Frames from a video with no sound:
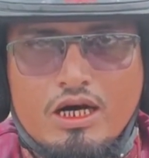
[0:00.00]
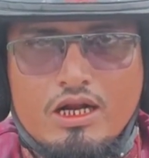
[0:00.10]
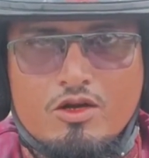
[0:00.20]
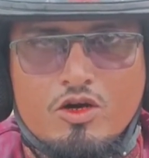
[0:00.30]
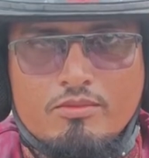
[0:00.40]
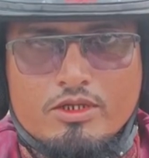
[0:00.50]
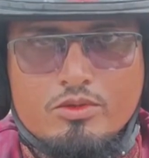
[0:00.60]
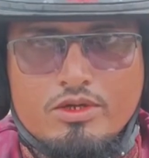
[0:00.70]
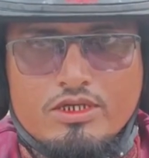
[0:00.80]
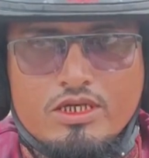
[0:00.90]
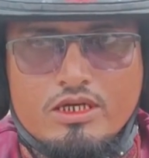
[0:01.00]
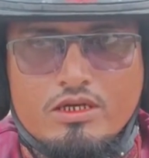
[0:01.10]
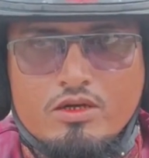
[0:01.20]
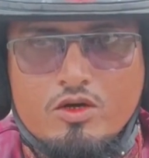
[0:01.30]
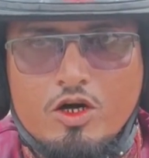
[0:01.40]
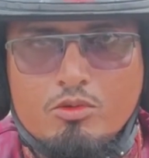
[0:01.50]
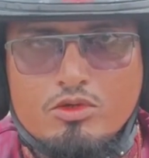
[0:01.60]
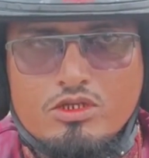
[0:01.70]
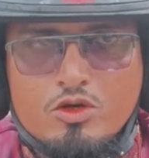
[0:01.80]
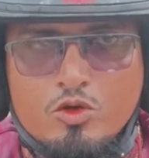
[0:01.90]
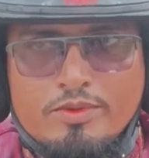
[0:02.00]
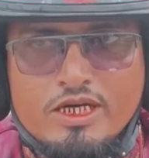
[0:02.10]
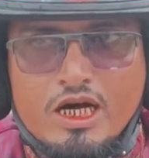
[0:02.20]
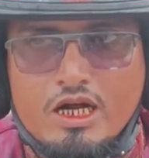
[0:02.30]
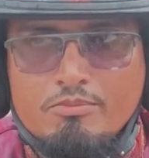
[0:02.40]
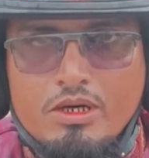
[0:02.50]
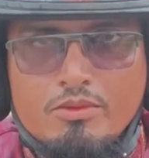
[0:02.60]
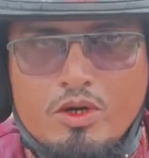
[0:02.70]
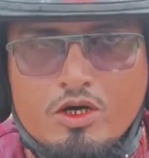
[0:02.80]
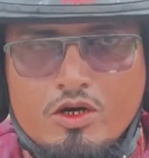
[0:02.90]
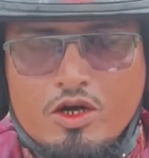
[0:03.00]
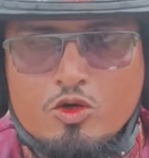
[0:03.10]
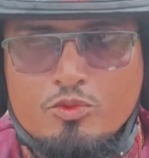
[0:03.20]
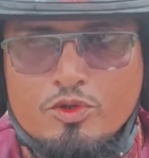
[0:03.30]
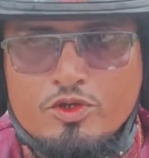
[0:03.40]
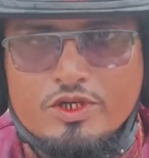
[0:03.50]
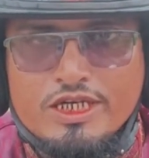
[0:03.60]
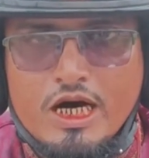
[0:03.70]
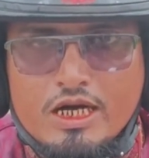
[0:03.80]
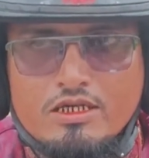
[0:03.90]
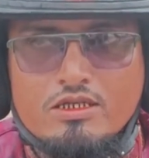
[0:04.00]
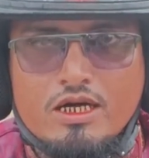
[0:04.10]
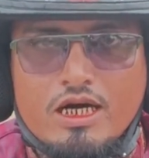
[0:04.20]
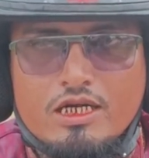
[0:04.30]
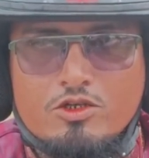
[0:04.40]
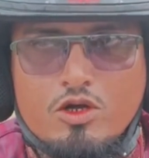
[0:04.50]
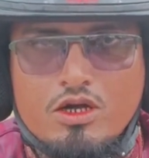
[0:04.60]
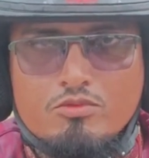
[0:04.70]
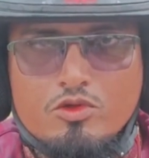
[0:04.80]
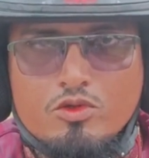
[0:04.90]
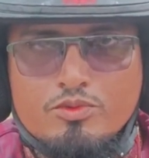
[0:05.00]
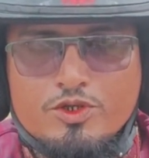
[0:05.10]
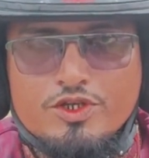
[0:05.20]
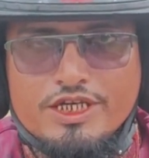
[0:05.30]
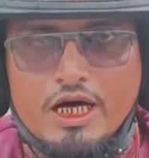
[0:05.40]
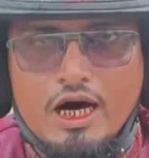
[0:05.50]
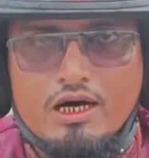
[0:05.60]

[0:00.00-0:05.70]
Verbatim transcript: আল্লাহ রহমত করেছে অবস্থা খুবই খারাপ ব্যবহার করার উপযোগী না রাস্তা গাড়ি চলার মতো উপযোগী না